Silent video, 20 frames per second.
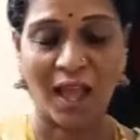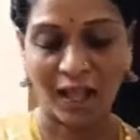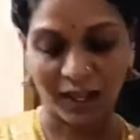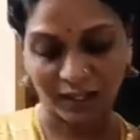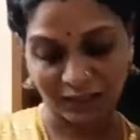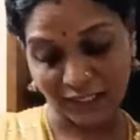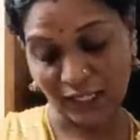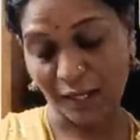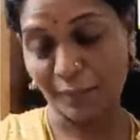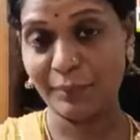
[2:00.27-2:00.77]

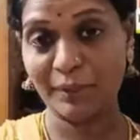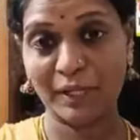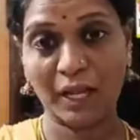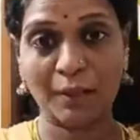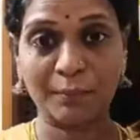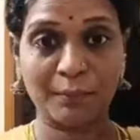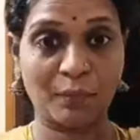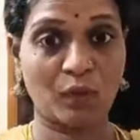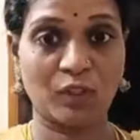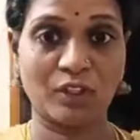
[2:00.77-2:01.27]
அது என்ன
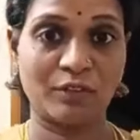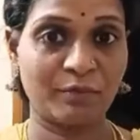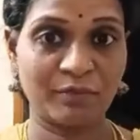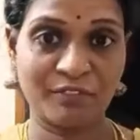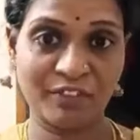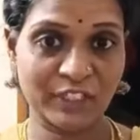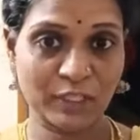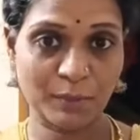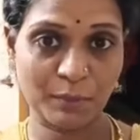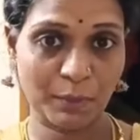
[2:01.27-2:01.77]
பண்ணால் முதல் இப்படி வி
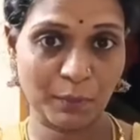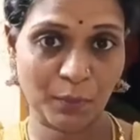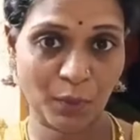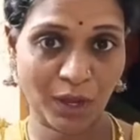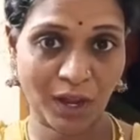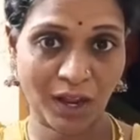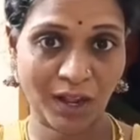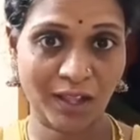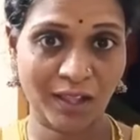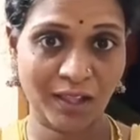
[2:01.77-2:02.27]
ஷேப்பில்
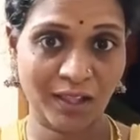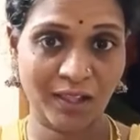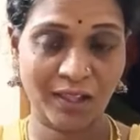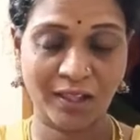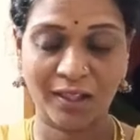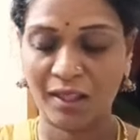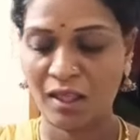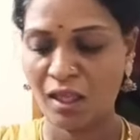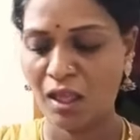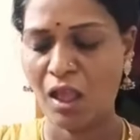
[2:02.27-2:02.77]
போட்டாங்க
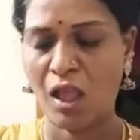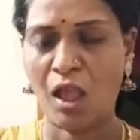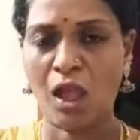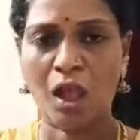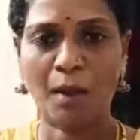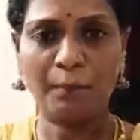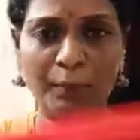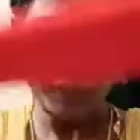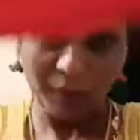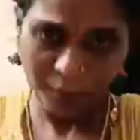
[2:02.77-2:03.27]

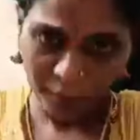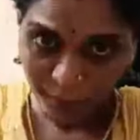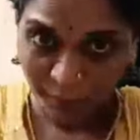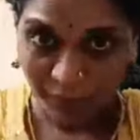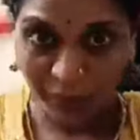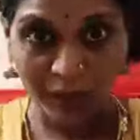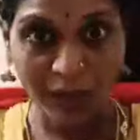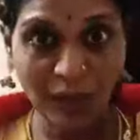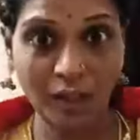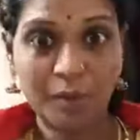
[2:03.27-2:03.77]
அதுக்கப்புறம் என்ன
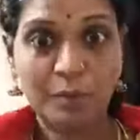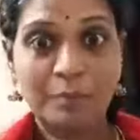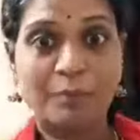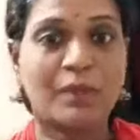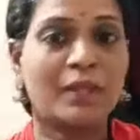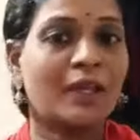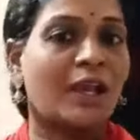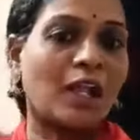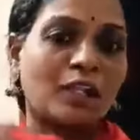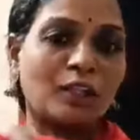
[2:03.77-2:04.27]
பண்ணாங்கன்னா
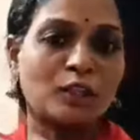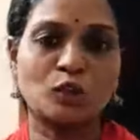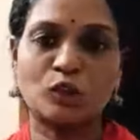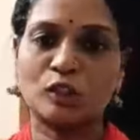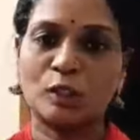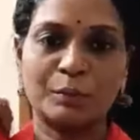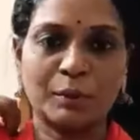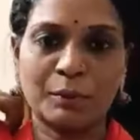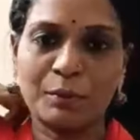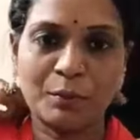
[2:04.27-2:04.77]
கழுத்தை
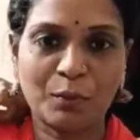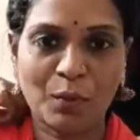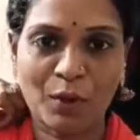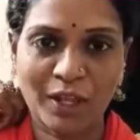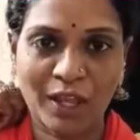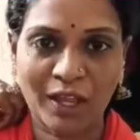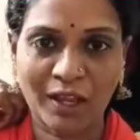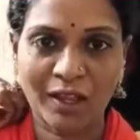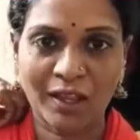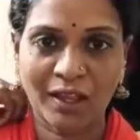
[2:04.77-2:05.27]
சுற்றி இப்படி
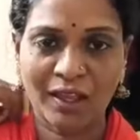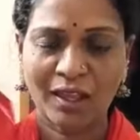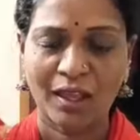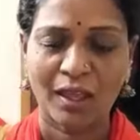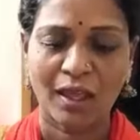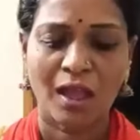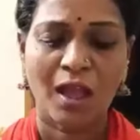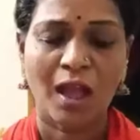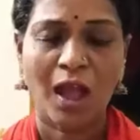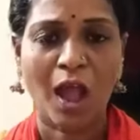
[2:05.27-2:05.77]
போட்டாங்க
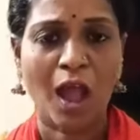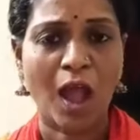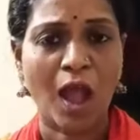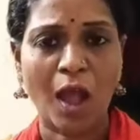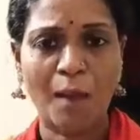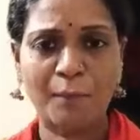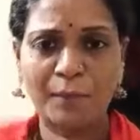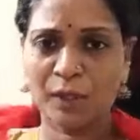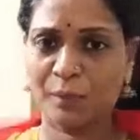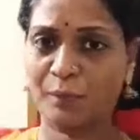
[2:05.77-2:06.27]

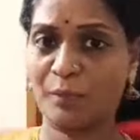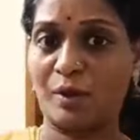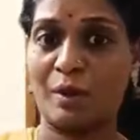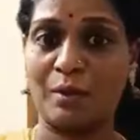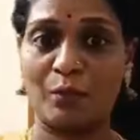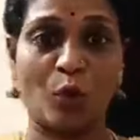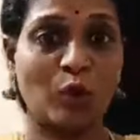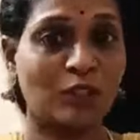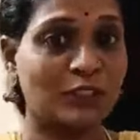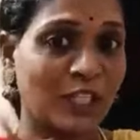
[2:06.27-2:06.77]
அதுக்கப்புறம் என்ன
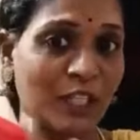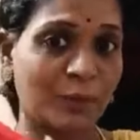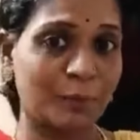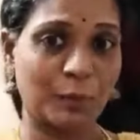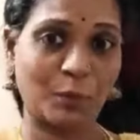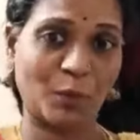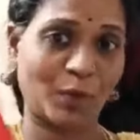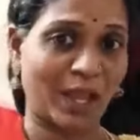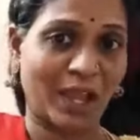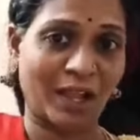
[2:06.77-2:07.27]
ஒன் சைடு
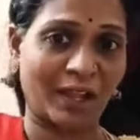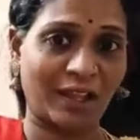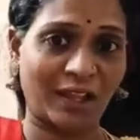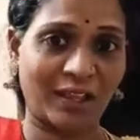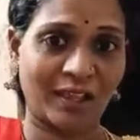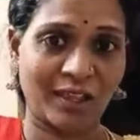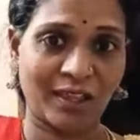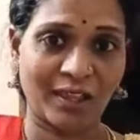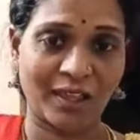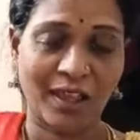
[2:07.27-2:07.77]
போட்டாங்க
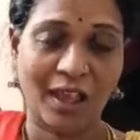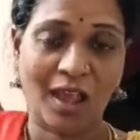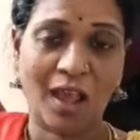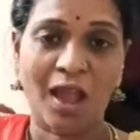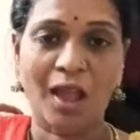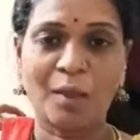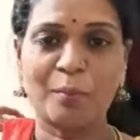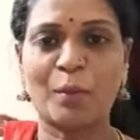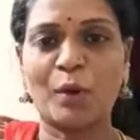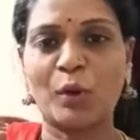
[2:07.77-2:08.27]
அப்புறம்
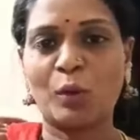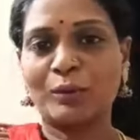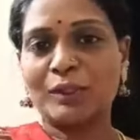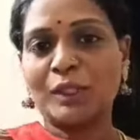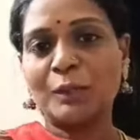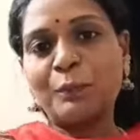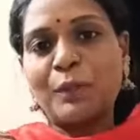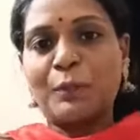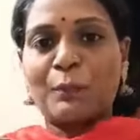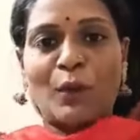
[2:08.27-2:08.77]
பைக்கில் போகிறப்ப
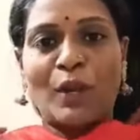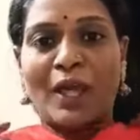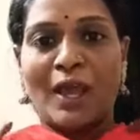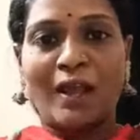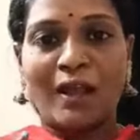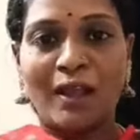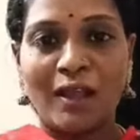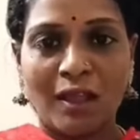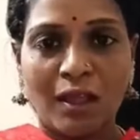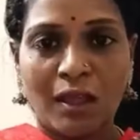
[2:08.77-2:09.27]
இப்படி போட்டாங்க
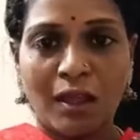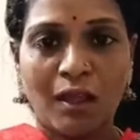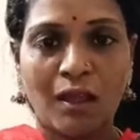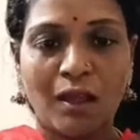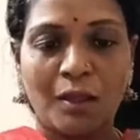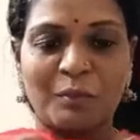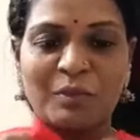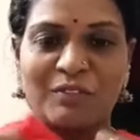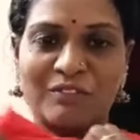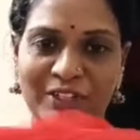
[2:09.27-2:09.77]

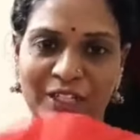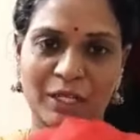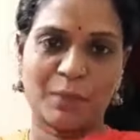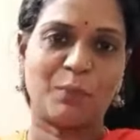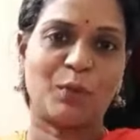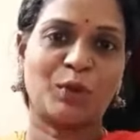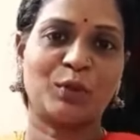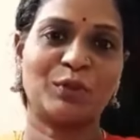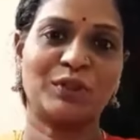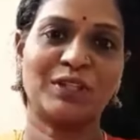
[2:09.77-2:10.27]
இப்போ வீட்டிலே
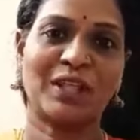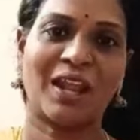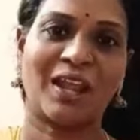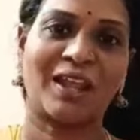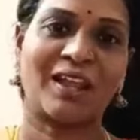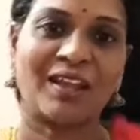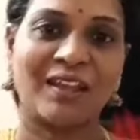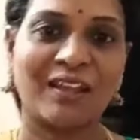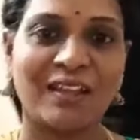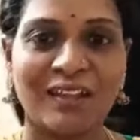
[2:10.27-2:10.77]
போட்டு
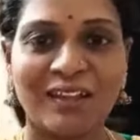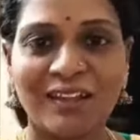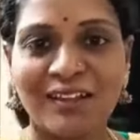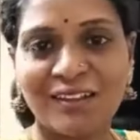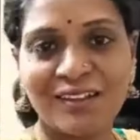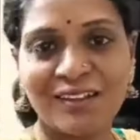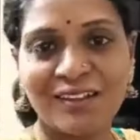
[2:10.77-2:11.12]
வந்துடுறாங்க